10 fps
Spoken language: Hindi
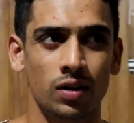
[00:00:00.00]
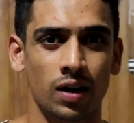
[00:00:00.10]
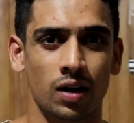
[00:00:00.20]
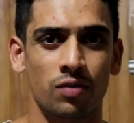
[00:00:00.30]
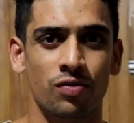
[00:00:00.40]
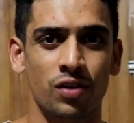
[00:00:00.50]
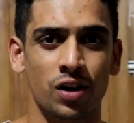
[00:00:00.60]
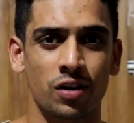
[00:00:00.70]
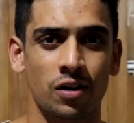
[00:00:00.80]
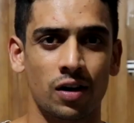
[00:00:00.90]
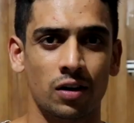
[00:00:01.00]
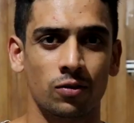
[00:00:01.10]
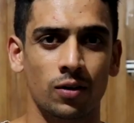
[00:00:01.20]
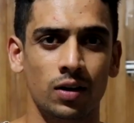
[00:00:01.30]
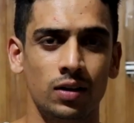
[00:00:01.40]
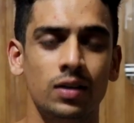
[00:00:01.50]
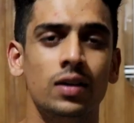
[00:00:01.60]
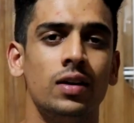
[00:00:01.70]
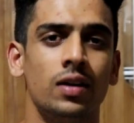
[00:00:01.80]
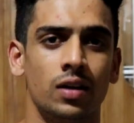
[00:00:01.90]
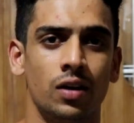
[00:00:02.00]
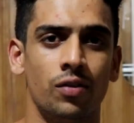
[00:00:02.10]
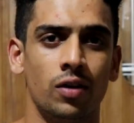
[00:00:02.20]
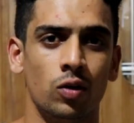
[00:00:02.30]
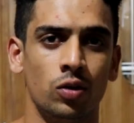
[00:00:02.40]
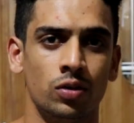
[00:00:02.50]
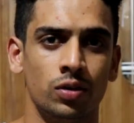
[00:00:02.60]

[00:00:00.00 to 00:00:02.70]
एंड फ्री केयर एज वेल गिव इट अ लुक